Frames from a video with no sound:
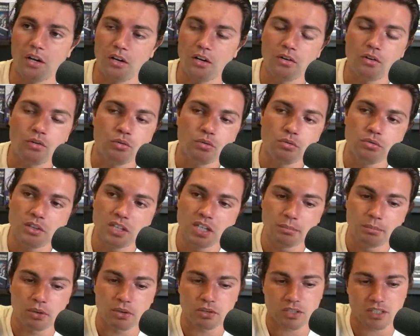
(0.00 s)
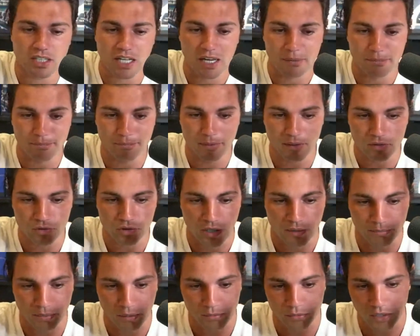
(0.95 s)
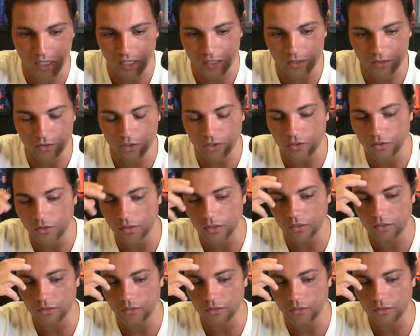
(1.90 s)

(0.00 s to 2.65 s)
l'ultimo step, cioè proprio la, io,